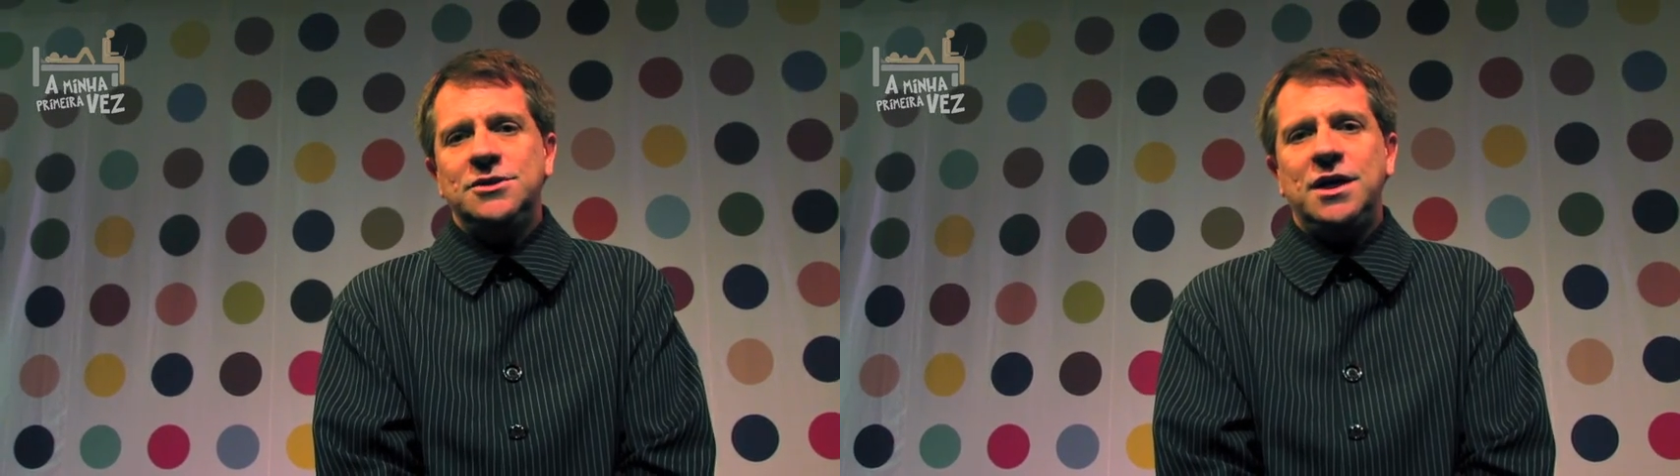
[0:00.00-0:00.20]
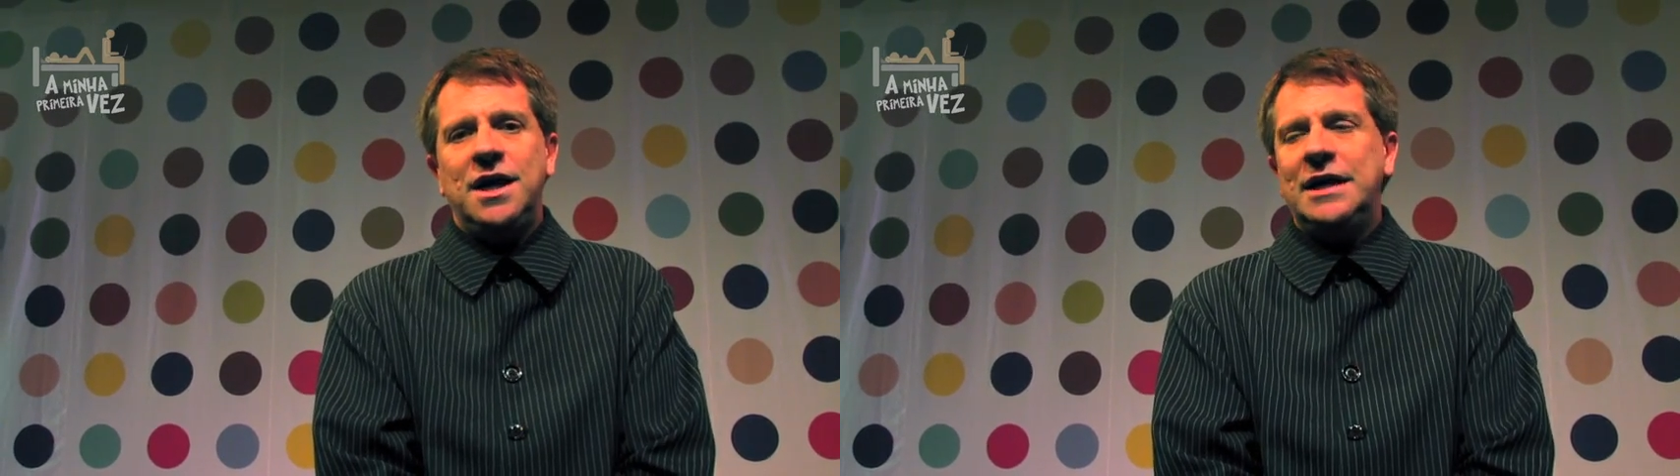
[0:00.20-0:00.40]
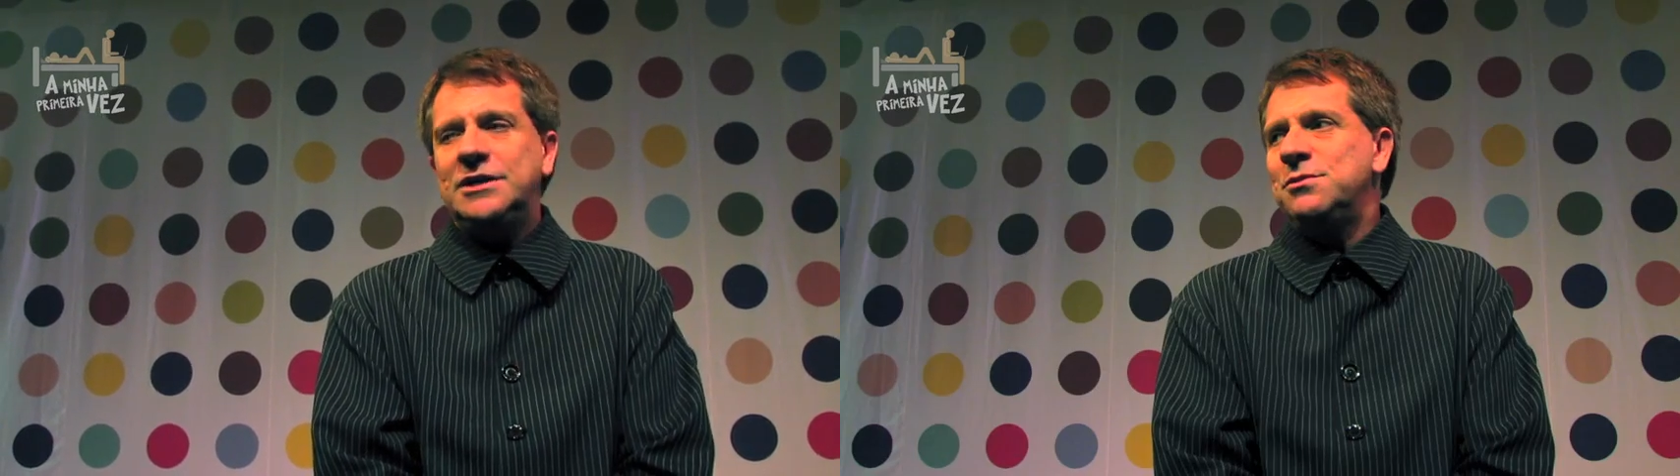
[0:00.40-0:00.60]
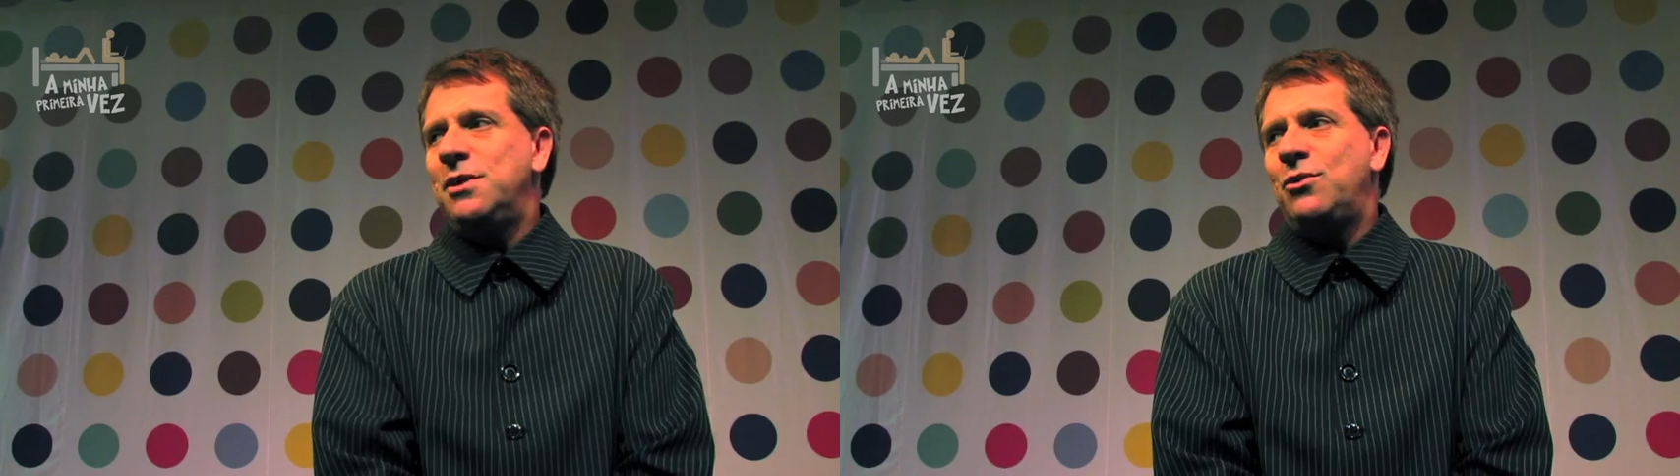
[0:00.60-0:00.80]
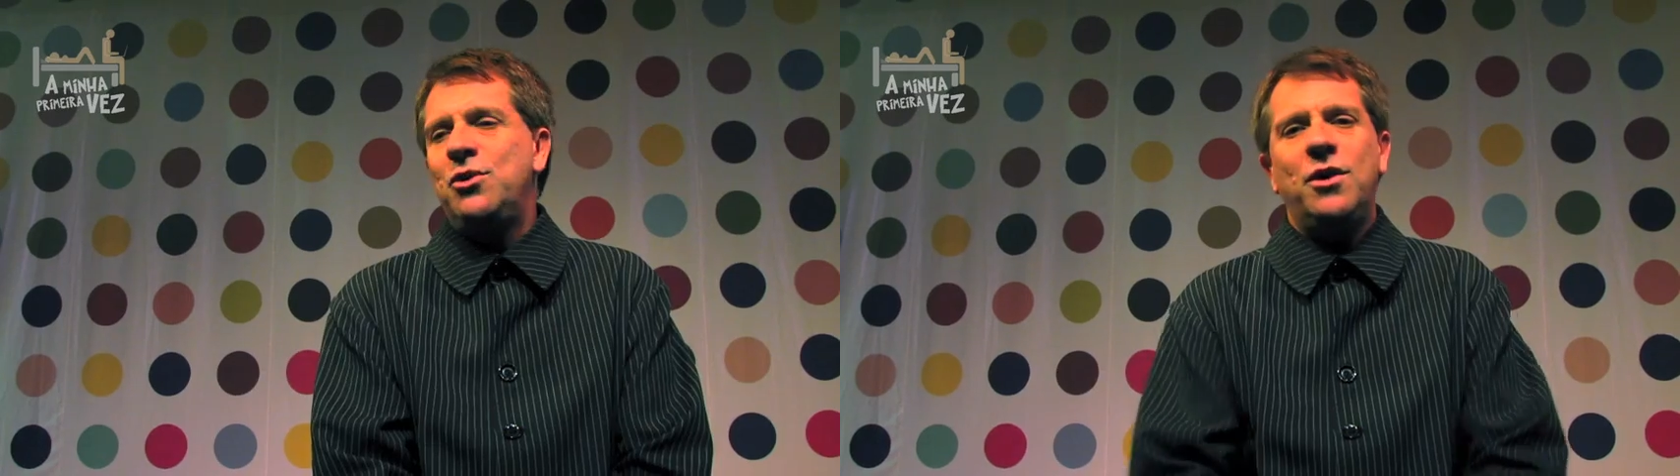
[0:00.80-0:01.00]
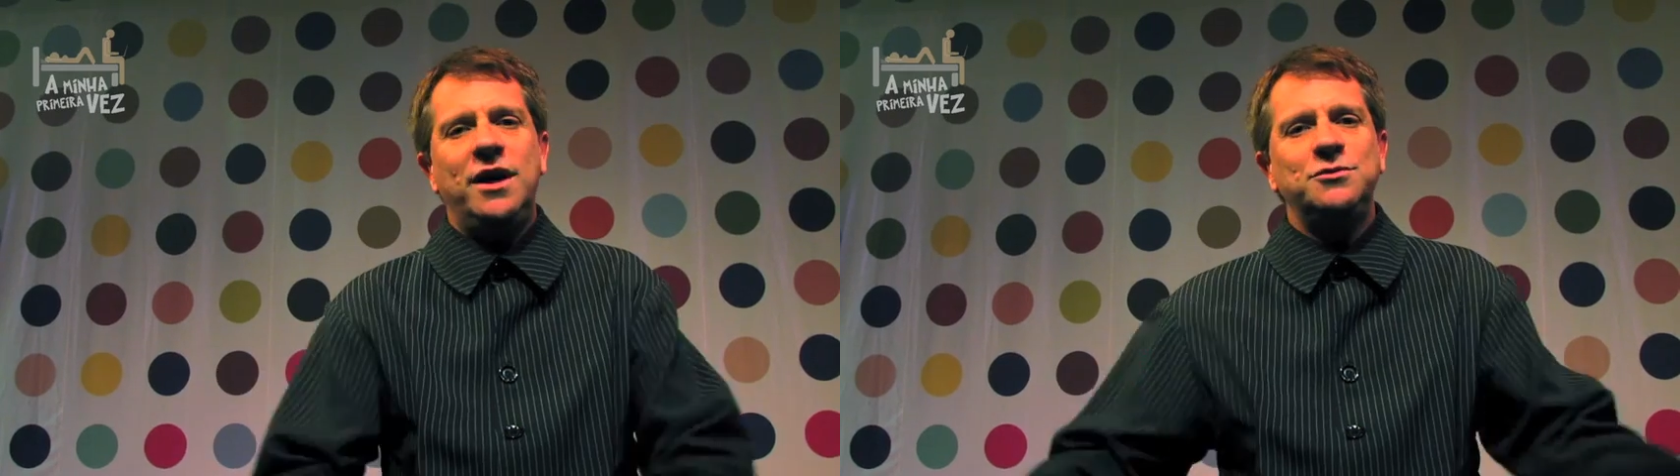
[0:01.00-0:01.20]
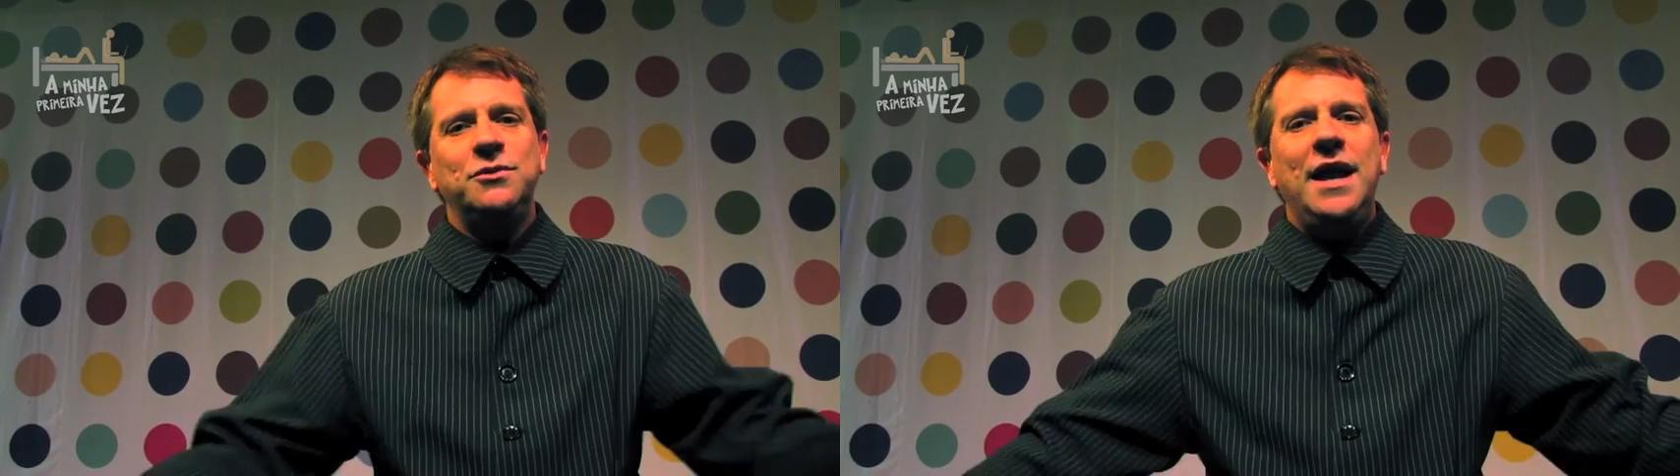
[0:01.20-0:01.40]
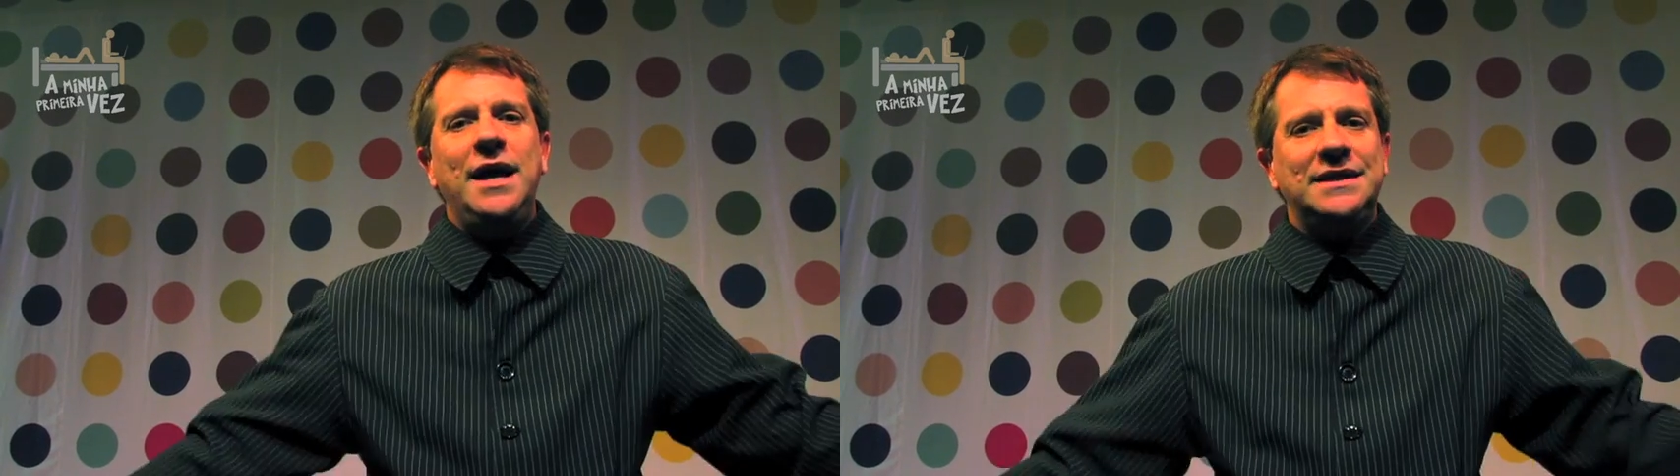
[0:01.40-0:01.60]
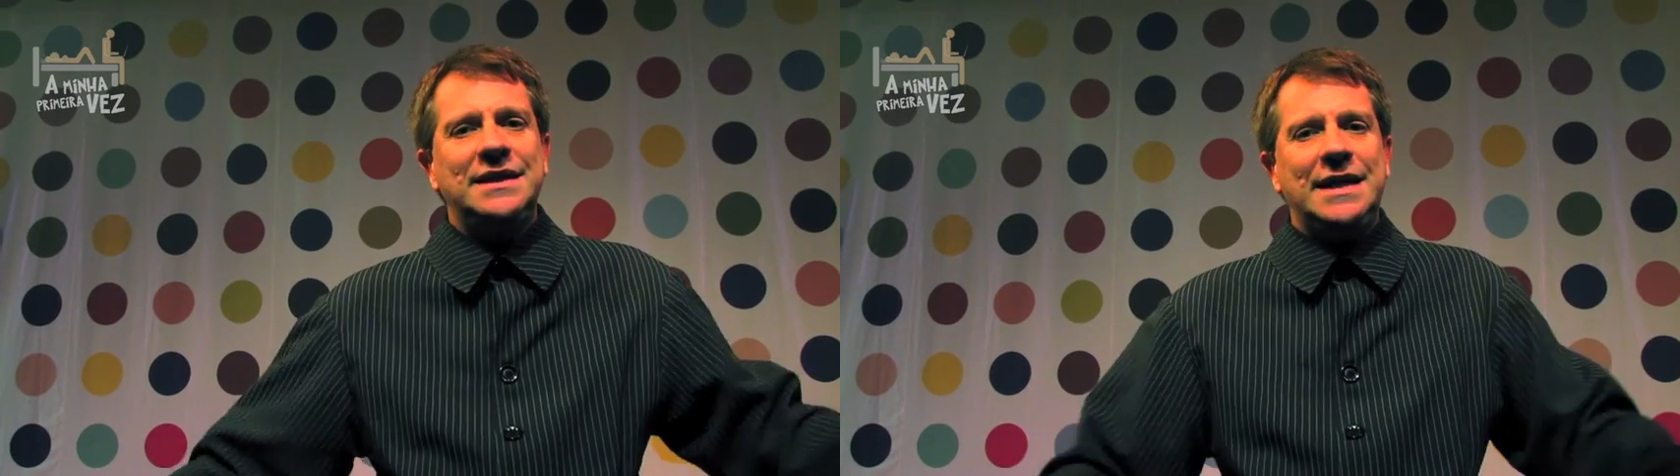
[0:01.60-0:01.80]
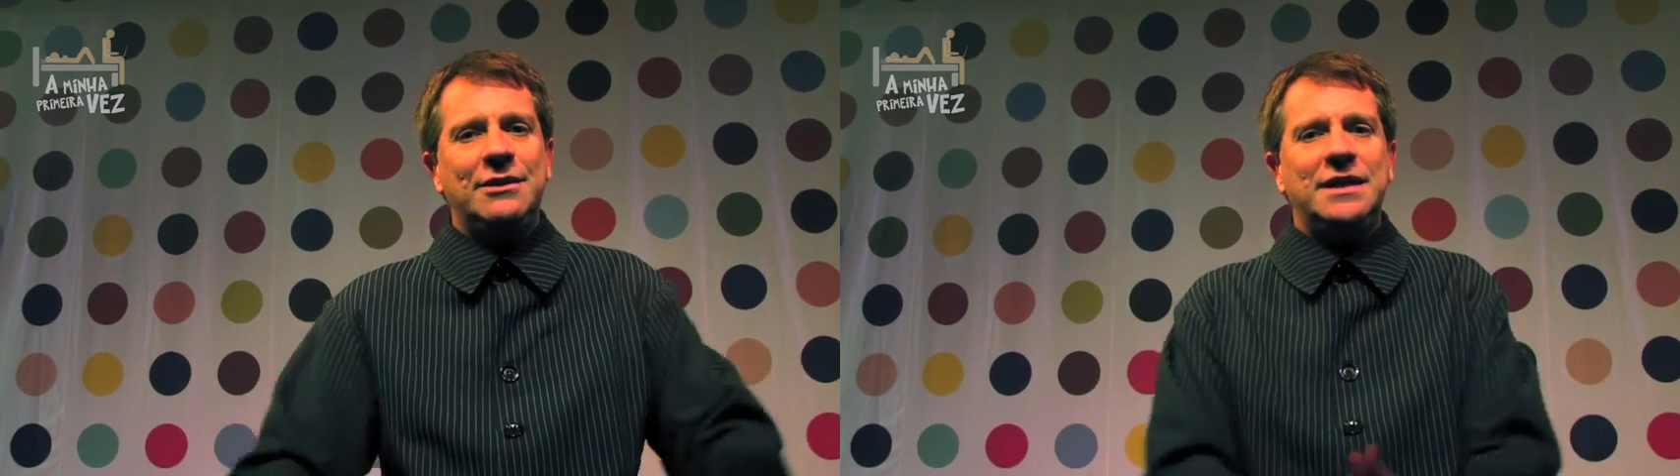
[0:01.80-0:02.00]
Cheguei lá, tinha uma curiola de moleque
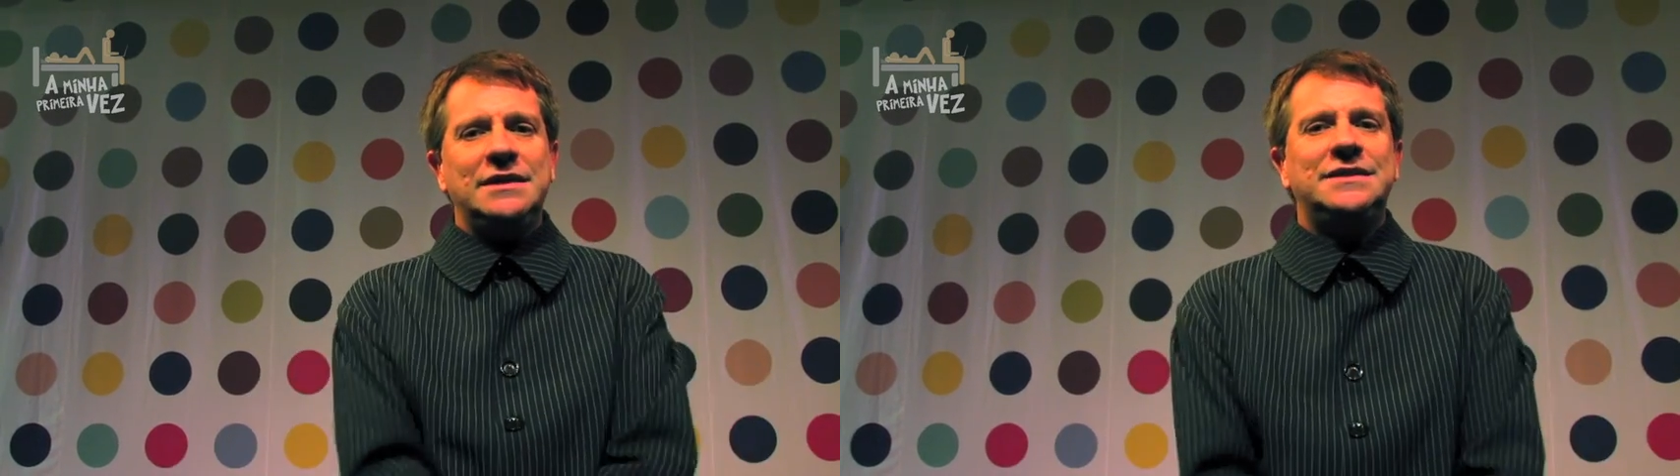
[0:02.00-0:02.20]
sentado na